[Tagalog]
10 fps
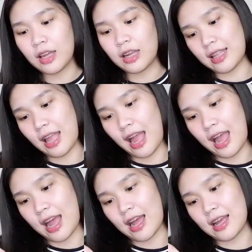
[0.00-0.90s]
It
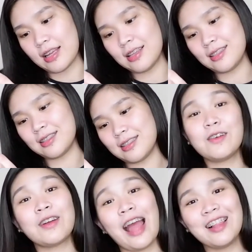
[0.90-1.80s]
has
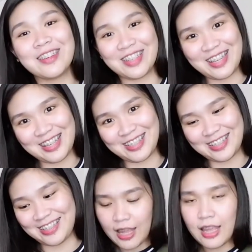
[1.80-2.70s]
zero calories.
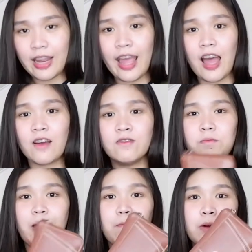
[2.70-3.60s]
Then, I
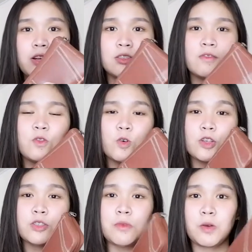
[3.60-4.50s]
have my purse, of
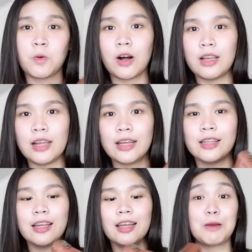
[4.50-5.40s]
course, my
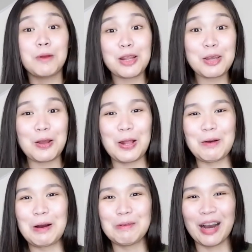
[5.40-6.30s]
wallet. Siyempre, hindi ko
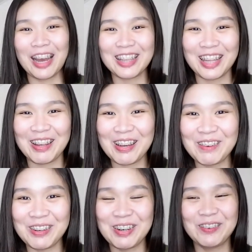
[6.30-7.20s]
na mapakita
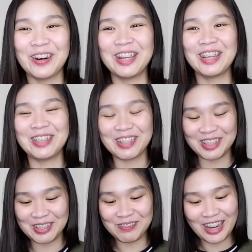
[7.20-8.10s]
yung laman ng wallet
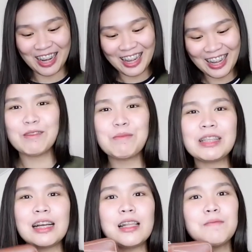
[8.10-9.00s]
ko, di ba?
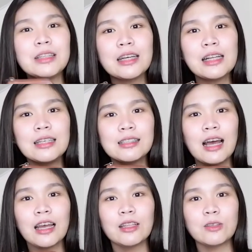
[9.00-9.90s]
Matagal na matagal na
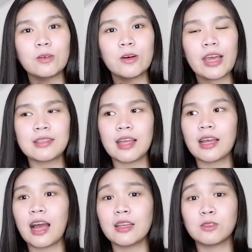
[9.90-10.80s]
sa akin to. I
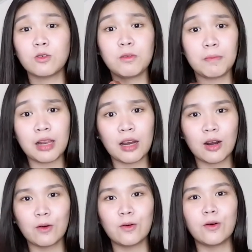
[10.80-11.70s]
think high school pa lang
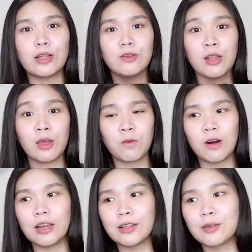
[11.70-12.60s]
ako, ito na yung
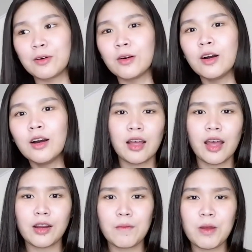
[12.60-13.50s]
wallet ko.
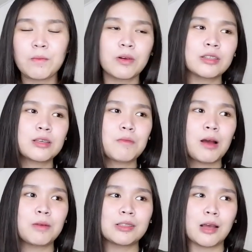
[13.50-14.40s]
I remember si
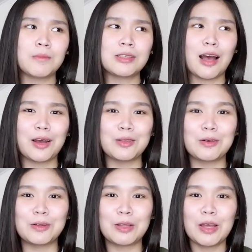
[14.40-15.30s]
mama sabi sa akin
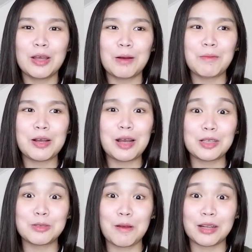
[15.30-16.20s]
noon, kapag
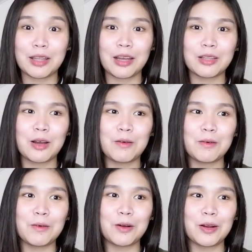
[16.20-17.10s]
ka-swerte ka daw
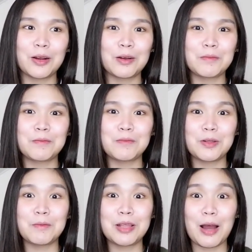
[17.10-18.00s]
or
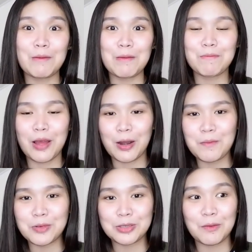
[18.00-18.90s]
dumadami yung
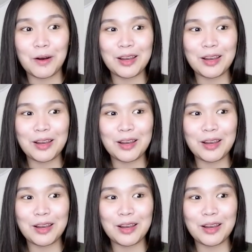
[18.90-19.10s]
pera mo sa